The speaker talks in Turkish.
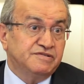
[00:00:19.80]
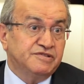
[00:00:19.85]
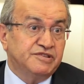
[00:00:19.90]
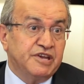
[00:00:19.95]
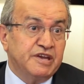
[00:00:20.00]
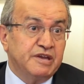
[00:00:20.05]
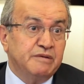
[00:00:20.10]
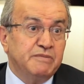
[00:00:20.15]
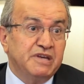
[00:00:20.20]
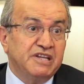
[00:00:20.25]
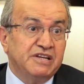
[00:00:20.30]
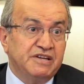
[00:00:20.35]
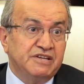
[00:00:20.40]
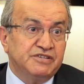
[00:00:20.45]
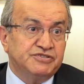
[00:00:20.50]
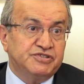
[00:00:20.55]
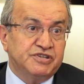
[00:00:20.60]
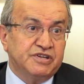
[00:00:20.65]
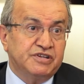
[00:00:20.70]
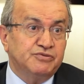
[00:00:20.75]
temini
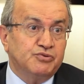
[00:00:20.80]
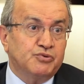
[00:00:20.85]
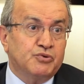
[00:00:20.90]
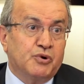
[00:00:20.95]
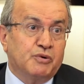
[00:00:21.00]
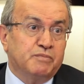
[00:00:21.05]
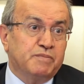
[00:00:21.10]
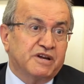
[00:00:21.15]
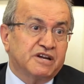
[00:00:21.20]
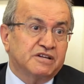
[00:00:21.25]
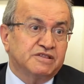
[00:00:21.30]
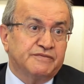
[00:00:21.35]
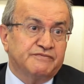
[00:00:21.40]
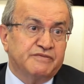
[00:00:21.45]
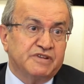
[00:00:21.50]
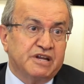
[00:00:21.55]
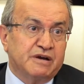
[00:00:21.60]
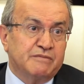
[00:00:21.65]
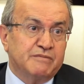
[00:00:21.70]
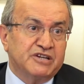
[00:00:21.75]
için
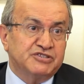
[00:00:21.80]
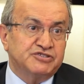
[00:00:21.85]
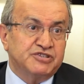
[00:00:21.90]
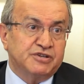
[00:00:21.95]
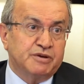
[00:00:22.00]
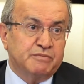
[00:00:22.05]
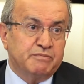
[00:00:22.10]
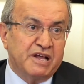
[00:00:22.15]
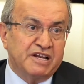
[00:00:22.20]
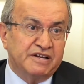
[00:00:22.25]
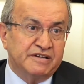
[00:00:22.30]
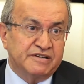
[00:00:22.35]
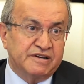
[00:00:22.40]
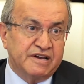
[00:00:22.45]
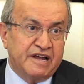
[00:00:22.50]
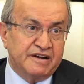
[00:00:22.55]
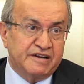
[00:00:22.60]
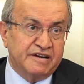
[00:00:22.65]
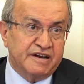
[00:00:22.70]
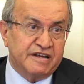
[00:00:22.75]
kooperatifin amacını
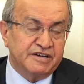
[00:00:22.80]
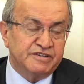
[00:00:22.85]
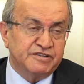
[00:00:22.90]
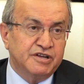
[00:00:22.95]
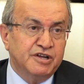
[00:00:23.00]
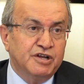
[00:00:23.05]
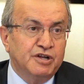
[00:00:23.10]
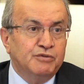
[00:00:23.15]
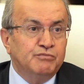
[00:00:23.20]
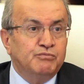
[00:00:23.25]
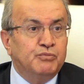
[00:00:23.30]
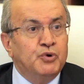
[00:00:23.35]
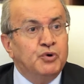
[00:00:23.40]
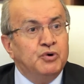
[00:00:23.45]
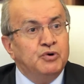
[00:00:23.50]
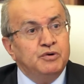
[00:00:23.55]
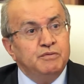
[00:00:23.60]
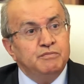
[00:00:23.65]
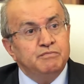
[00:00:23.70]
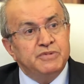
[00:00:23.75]
belirlerler.
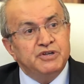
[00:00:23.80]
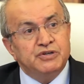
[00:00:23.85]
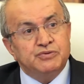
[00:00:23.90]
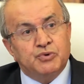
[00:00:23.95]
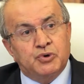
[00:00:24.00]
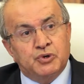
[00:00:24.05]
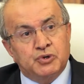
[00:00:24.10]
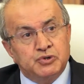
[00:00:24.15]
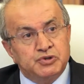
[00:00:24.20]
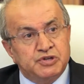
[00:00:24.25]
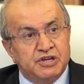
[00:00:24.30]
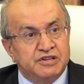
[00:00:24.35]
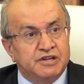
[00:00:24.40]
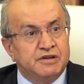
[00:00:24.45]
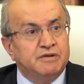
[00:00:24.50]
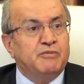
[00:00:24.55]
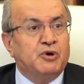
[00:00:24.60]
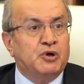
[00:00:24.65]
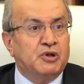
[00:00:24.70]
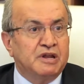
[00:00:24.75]
Bu bir konut
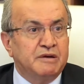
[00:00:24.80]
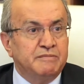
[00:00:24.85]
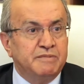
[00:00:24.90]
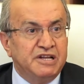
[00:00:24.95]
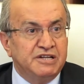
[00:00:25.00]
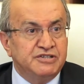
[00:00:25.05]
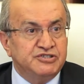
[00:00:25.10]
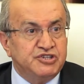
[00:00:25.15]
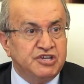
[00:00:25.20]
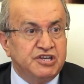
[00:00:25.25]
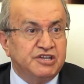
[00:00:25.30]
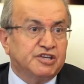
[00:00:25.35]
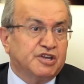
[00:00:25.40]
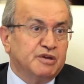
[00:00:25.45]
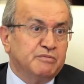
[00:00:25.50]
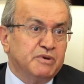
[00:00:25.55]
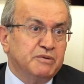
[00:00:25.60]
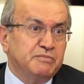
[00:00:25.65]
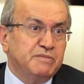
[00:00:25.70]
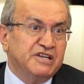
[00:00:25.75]
edinme olabileceği
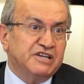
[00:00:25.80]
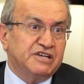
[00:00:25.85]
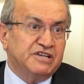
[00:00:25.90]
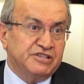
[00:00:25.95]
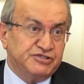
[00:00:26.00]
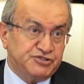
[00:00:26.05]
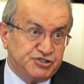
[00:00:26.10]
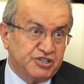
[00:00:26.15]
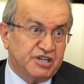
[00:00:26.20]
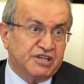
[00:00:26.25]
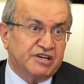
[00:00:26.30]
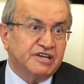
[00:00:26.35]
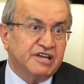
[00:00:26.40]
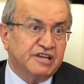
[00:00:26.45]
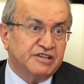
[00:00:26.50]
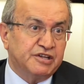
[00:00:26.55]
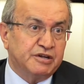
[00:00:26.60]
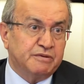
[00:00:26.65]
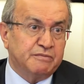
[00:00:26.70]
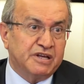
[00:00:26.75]
gibi bir iş yeri
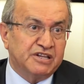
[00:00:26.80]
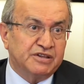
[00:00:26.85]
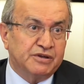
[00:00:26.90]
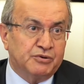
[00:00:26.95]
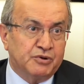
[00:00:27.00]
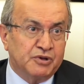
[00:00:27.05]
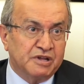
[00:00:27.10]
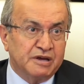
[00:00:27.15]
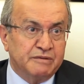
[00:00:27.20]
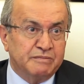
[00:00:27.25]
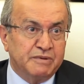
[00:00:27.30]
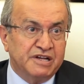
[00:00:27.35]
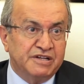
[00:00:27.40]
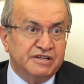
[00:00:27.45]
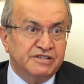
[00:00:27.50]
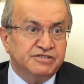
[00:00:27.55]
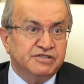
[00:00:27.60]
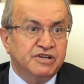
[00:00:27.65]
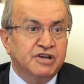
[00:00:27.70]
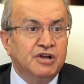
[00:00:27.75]
edinme de
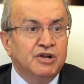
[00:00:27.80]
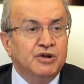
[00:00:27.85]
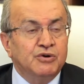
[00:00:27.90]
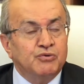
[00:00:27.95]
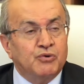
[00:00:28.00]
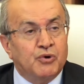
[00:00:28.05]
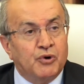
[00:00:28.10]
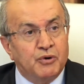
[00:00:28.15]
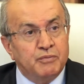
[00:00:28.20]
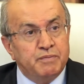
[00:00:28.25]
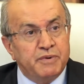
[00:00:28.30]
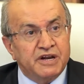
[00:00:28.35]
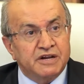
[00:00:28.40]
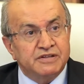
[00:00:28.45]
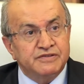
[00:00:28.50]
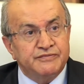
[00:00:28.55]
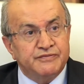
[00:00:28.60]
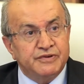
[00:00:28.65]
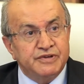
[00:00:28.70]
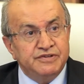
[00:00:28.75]
olabilir.
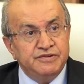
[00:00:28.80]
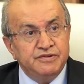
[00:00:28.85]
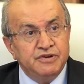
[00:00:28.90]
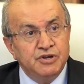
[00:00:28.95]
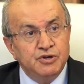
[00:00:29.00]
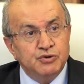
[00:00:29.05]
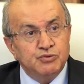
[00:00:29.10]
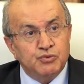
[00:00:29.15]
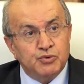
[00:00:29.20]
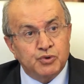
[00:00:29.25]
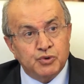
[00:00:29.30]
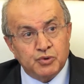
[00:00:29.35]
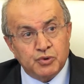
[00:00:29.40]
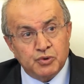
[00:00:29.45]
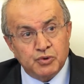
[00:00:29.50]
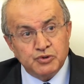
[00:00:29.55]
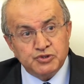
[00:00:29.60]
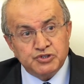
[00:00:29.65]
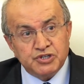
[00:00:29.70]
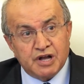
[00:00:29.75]
Kooperatifin
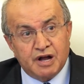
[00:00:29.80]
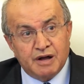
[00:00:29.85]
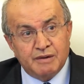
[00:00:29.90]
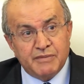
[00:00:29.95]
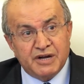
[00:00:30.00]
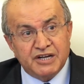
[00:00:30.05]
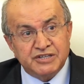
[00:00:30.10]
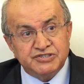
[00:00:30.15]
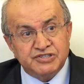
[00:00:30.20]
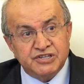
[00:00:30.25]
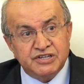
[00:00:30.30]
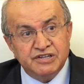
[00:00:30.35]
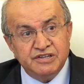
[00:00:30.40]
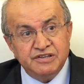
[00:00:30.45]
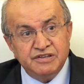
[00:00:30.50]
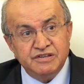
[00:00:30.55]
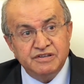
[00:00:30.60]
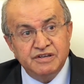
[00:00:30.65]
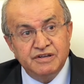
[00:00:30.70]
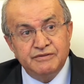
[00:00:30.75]
kuruluş amacı
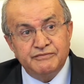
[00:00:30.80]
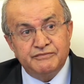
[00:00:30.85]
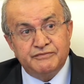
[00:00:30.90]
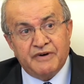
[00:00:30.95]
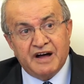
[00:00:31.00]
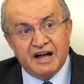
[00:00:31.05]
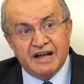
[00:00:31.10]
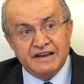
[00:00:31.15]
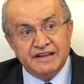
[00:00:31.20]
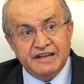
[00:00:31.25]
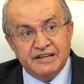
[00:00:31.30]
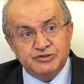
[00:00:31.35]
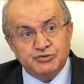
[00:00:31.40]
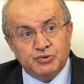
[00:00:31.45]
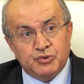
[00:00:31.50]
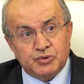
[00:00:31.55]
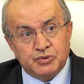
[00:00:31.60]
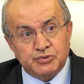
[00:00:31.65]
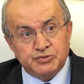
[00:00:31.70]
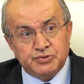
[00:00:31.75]
faaliyet
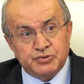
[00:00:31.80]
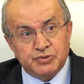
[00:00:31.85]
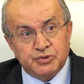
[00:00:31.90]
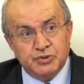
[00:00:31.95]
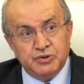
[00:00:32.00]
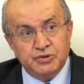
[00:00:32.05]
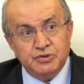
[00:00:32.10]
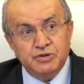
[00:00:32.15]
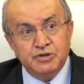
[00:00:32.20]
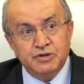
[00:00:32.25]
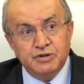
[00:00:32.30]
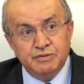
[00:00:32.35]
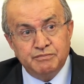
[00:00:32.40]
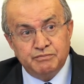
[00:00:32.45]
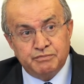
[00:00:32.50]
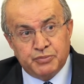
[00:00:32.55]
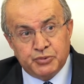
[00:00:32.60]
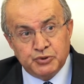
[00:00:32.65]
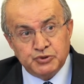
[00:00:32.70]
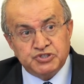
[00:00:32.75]
konusu
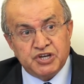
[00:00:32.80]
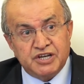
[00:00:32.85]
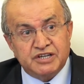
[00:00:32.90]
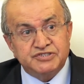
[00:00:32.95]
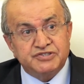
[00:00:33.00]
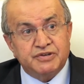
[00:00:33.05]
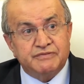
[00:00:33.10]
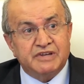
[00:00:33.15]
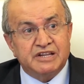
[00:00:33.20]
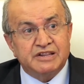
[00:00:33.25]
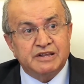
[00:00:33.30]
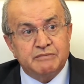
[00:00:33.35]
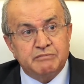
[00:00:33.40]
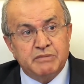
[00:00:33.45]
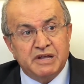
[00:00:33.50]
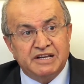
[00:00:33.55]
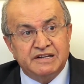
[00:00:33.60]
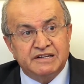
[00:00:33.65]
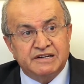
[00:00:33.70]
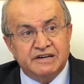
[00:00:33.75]
bu çerçevede
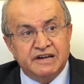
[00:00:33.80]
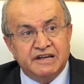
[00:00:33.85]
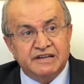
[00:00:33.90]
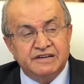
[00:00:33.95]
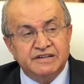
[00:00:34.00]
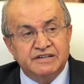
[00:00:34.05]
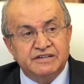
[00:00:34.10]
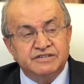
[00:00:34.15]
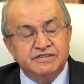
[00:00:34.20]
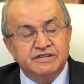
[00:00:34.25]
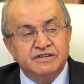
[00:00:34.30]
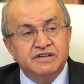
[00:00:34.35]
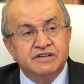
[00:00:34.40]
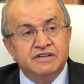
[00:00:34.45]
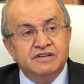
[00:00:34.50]
belirlenir.